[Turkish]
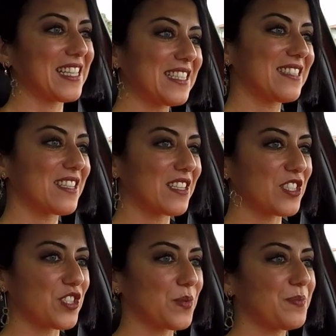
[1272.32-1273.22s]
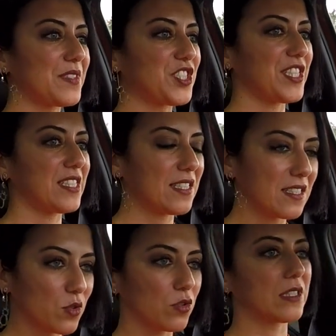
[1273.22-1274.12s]
Test aracım
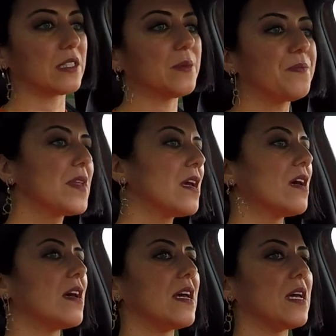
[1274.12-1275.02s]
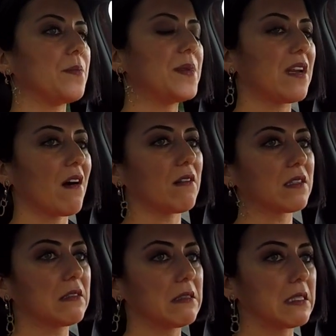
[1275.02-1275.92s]
GT donanım
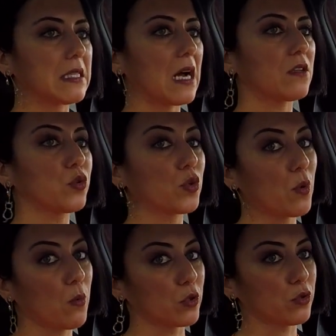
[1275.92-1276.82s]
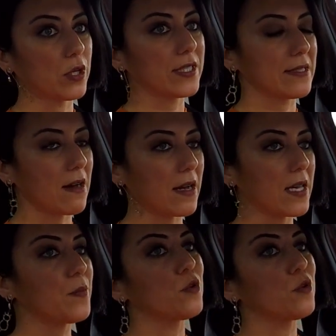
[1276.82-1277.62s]
1.6 e, dizel turbo motora sahip.